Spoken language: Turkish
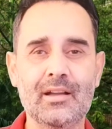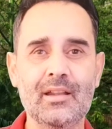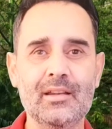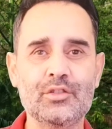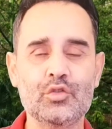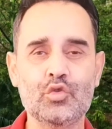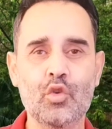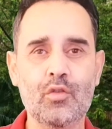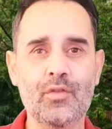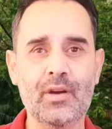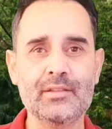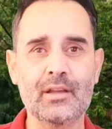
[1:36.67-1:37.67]
kanal için
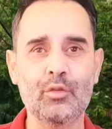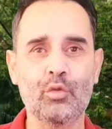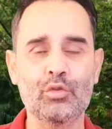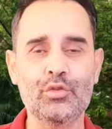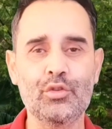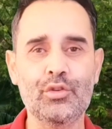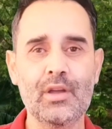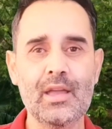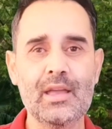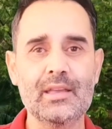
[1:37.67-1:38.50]
çok faydalı oluyor.